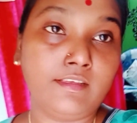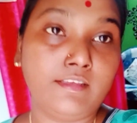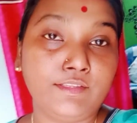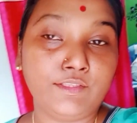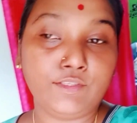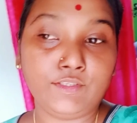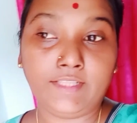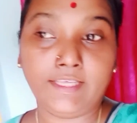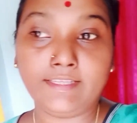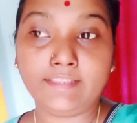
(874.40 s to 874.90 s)

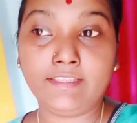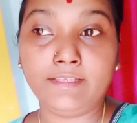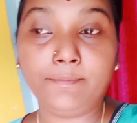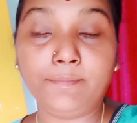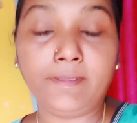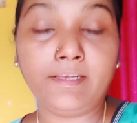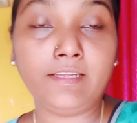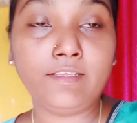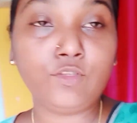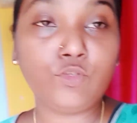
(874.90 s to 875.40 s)
তো দেখতেই
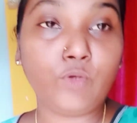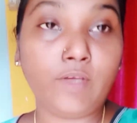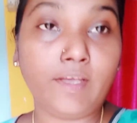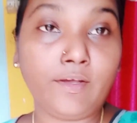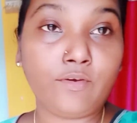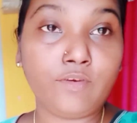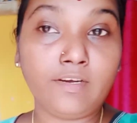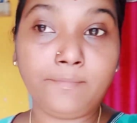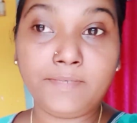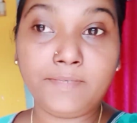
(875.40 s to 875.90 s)
পেলে তো
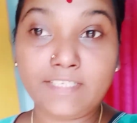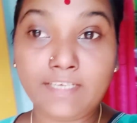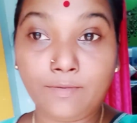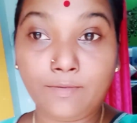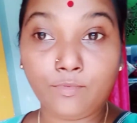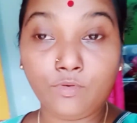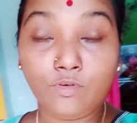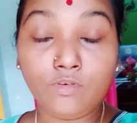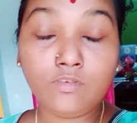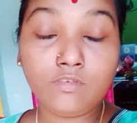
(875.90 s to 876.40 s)
এখন আমি
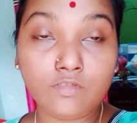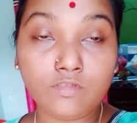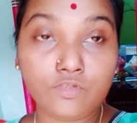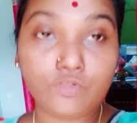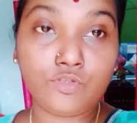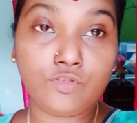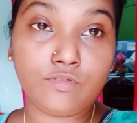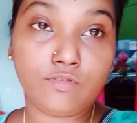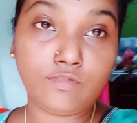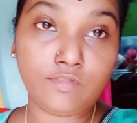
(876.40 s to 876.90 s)
যাব
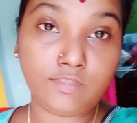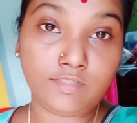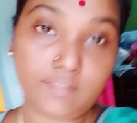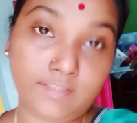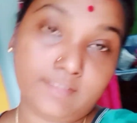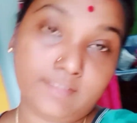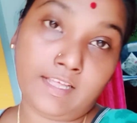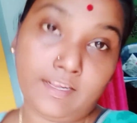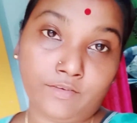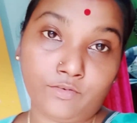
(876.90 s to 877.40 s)

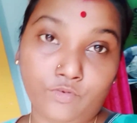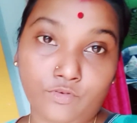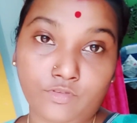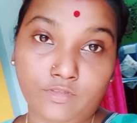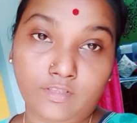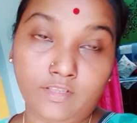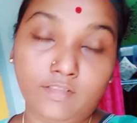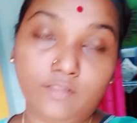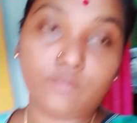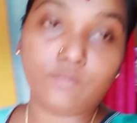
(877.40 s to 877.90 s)
স্নান
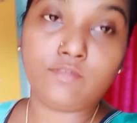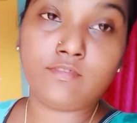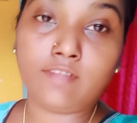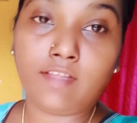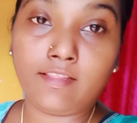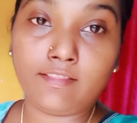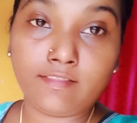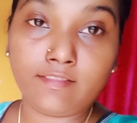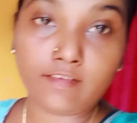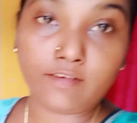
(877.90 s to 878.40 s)
করতে তো
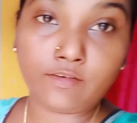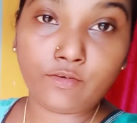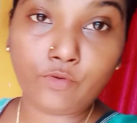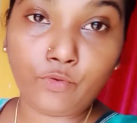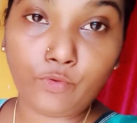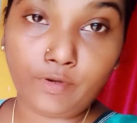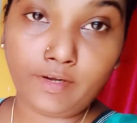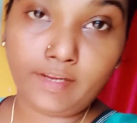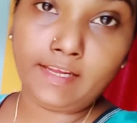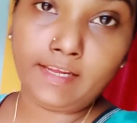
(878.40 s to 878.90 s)
স্নান দান
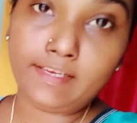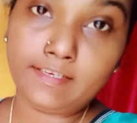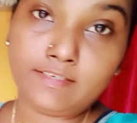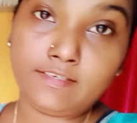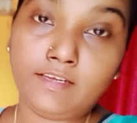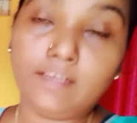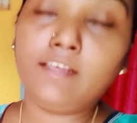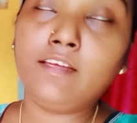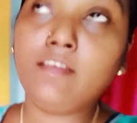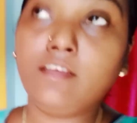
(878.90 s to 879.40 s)
করে
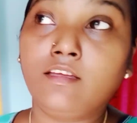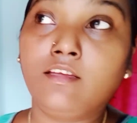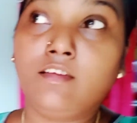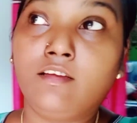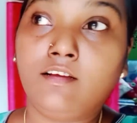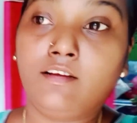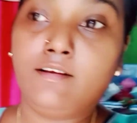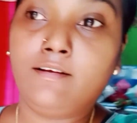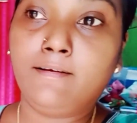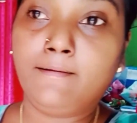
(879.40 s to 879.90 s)
এসে
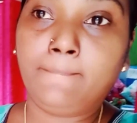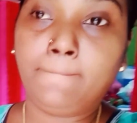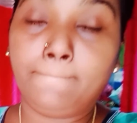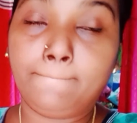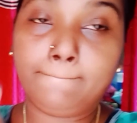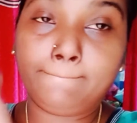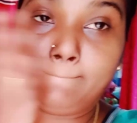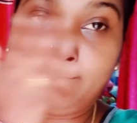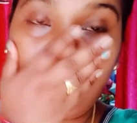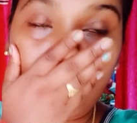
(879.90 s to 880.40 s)

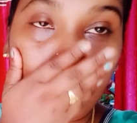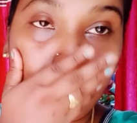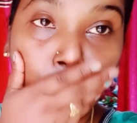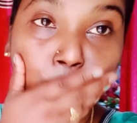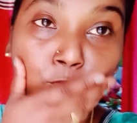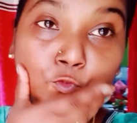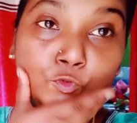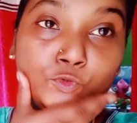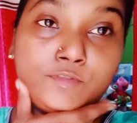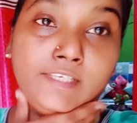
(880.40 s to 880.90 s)

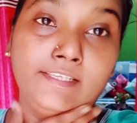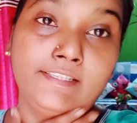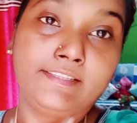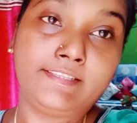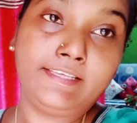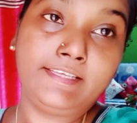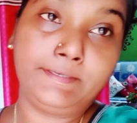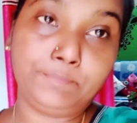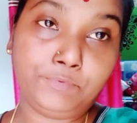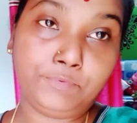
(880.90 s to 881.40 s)
পুজোটা
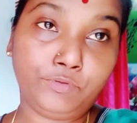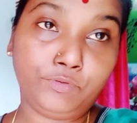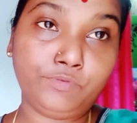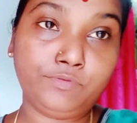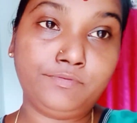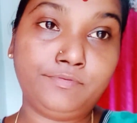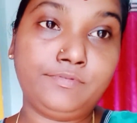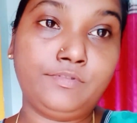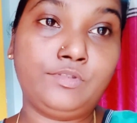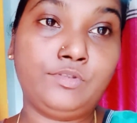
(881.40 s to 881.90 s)
দেব
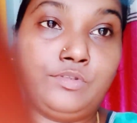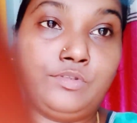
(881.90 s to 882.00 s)
তো